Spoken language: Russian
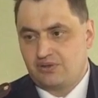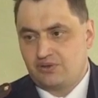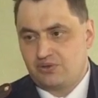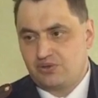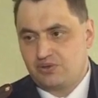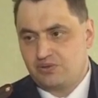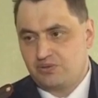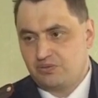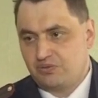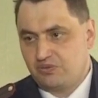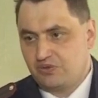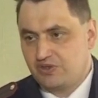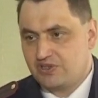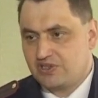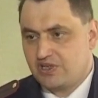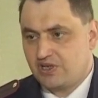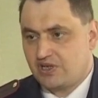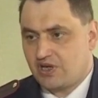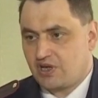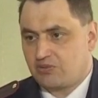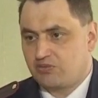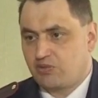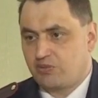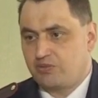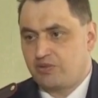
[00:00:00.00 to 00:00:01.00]
То есть несли
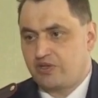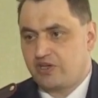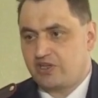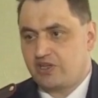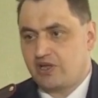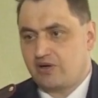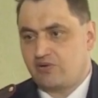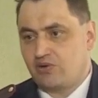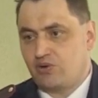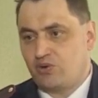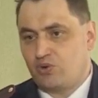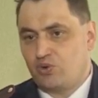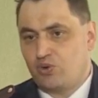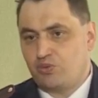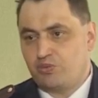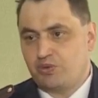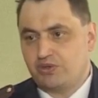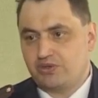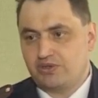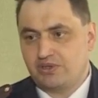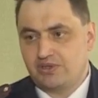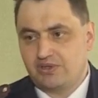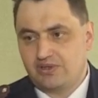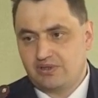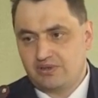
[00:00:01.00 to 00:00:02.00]
как бы передовой
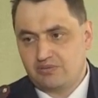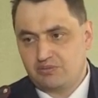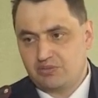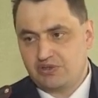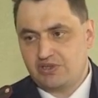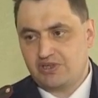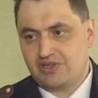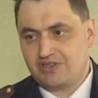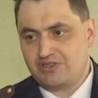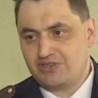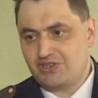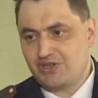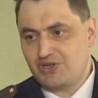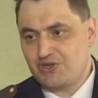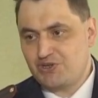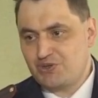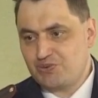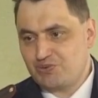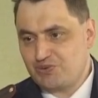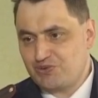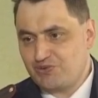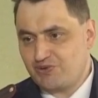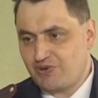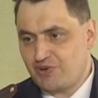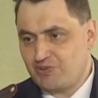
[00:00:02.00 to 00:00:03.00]
опыт
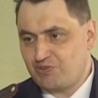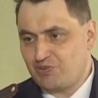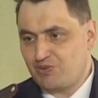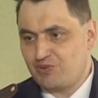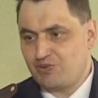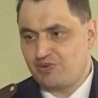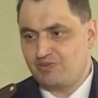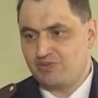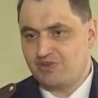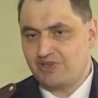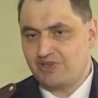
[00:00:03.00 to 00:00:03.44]
подрастающему своему